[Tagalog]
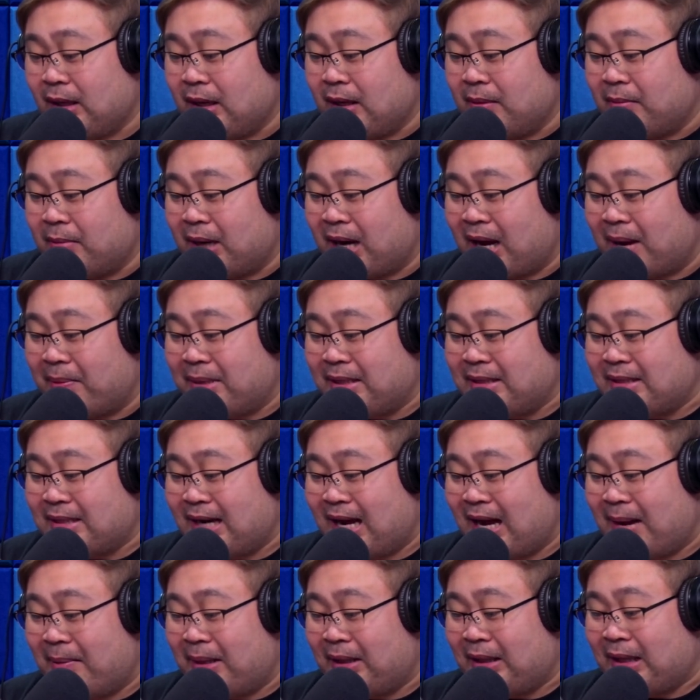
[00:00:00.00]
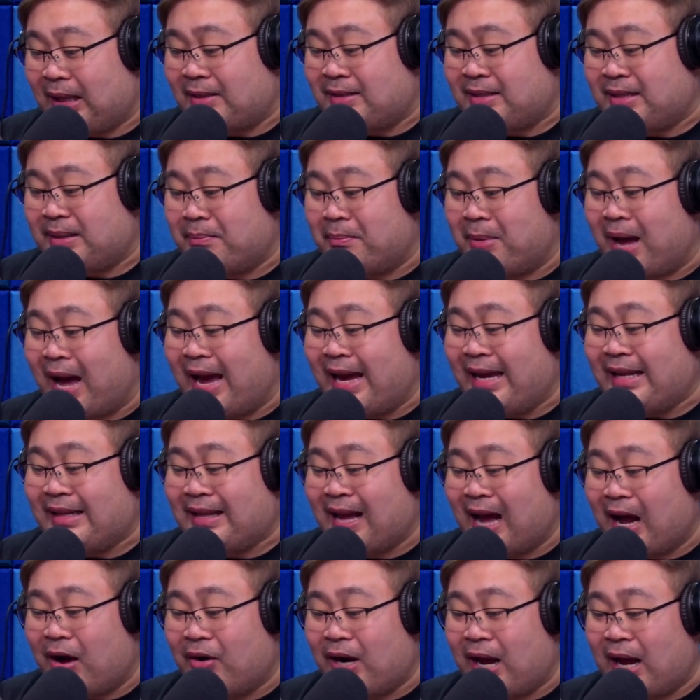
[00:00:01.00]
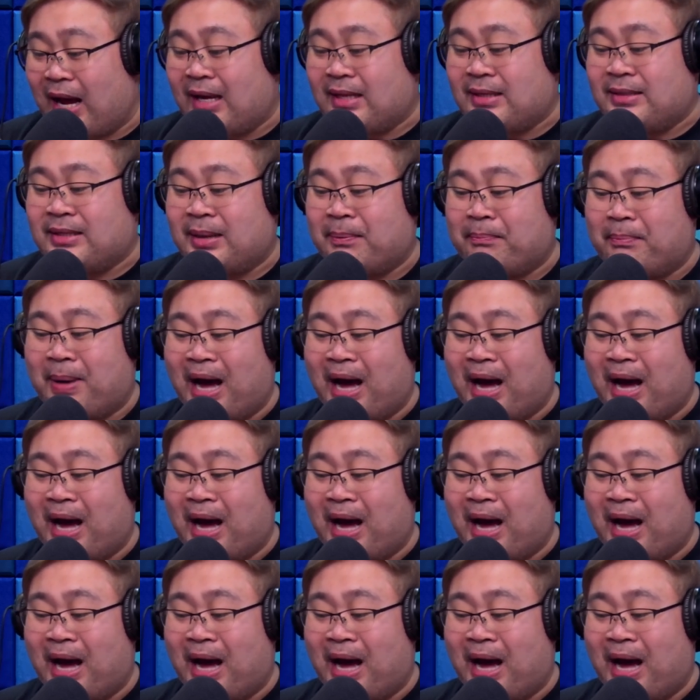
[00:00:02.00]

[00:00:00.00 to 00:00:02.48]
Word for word: Maraming salamat. At si Mai daw na andyan,